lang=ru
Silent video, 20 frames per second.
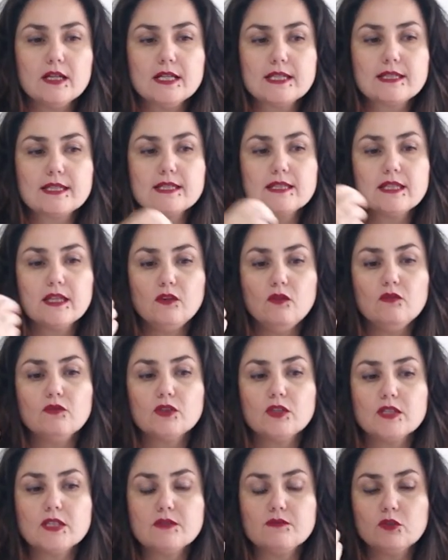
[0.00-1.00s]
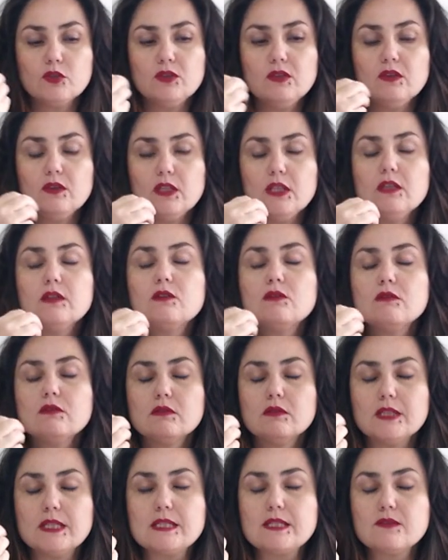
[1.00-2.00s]
создаем вот эти вот
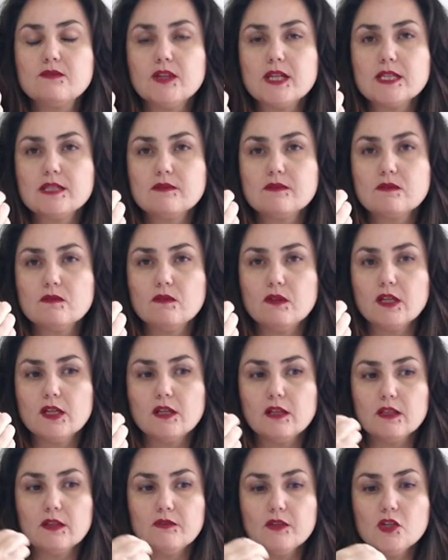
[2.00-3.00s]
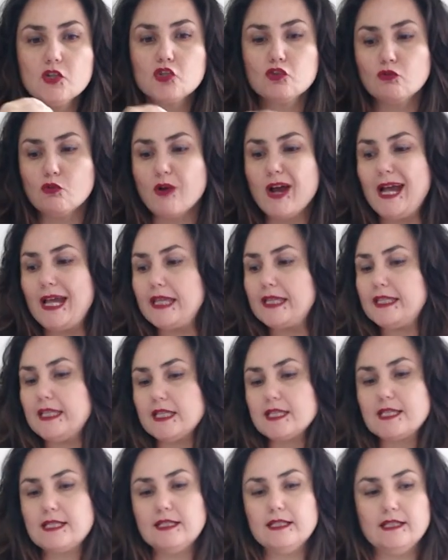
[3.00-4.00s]
нейронные связи в своей голове, что
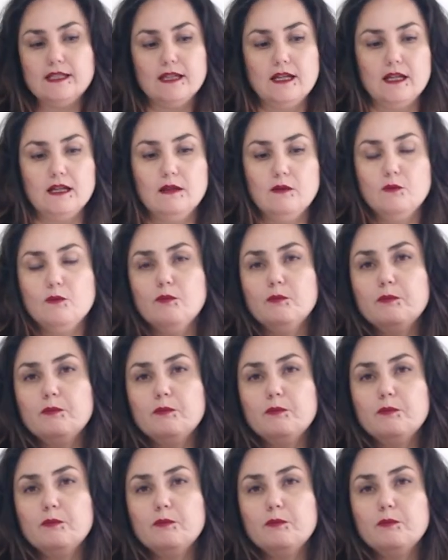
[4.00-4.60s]
если я